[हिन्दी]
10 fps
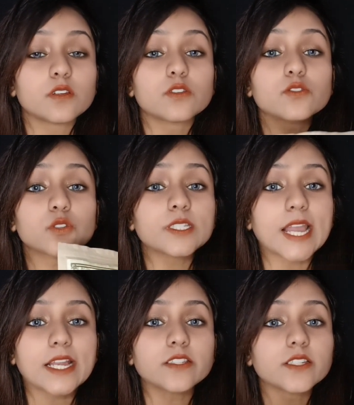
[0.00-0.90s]
सो
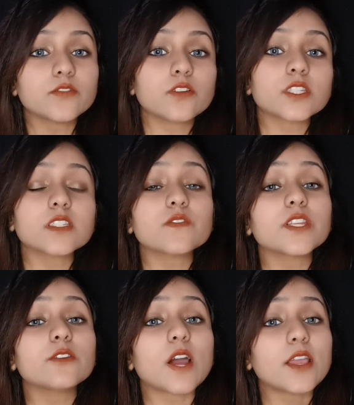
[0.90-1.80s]
दैट्स इट फॉर दिस
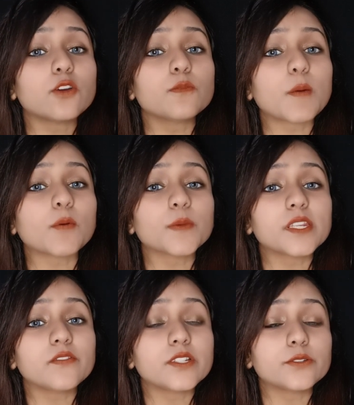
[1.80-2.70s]
वीडियो आई होप आपको
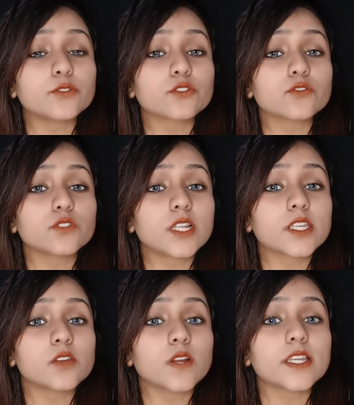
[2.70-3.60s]
मेरी वीडियो यूज़फुल
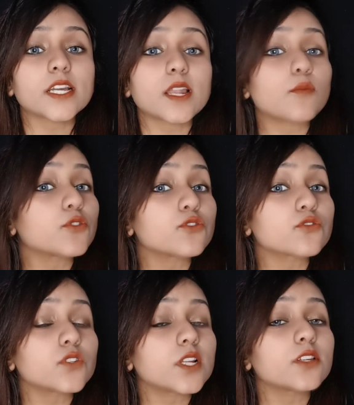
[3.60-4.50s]
लगी हो एंड अगर आपको
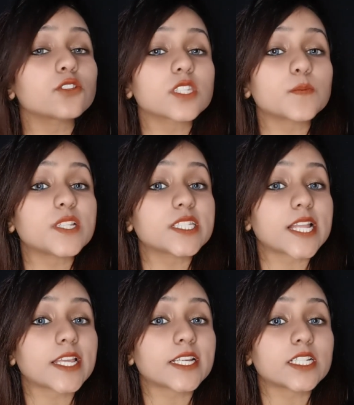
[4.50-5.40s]
यूज़फुल लगी तो इसे प्लीज़
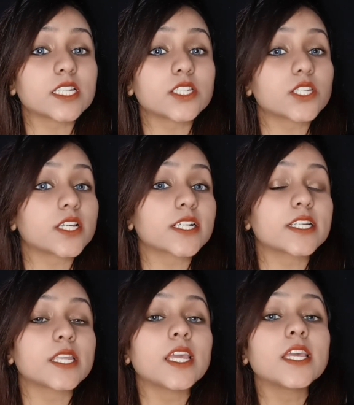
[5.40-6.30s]
लाइक कर दे शेयर कर
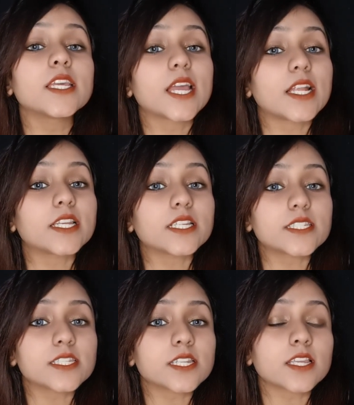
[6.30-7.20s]
दे एंड
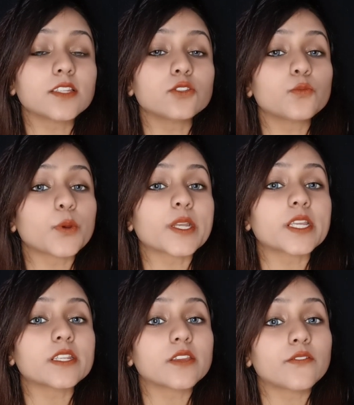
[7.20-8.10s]
इसी तरह के न्यू प्रोडक्ट
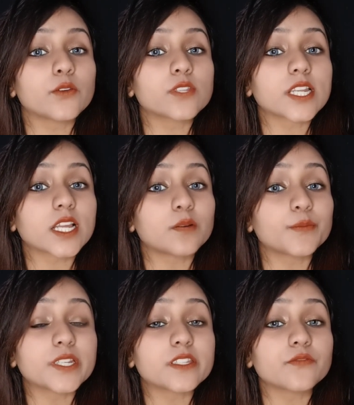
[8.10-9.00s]
के रिव्यूज़ एंड
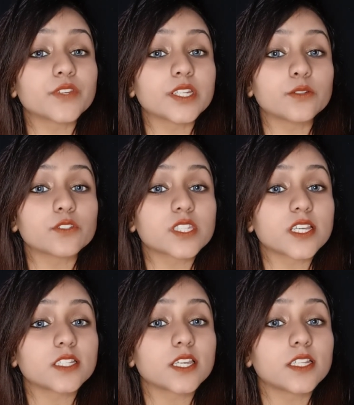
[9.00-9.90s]
कंपेरिजन वीडियोज़
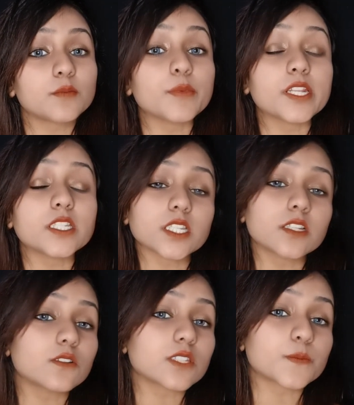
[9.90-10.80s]
देखने के लिए मेरे
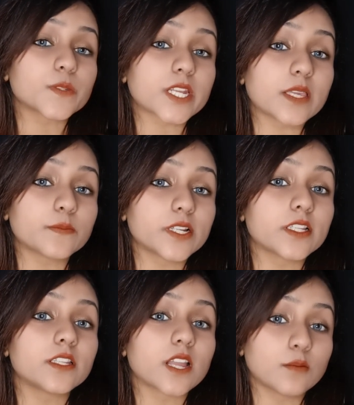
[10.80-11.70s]
चैनल को सब्सक्राइब करना ना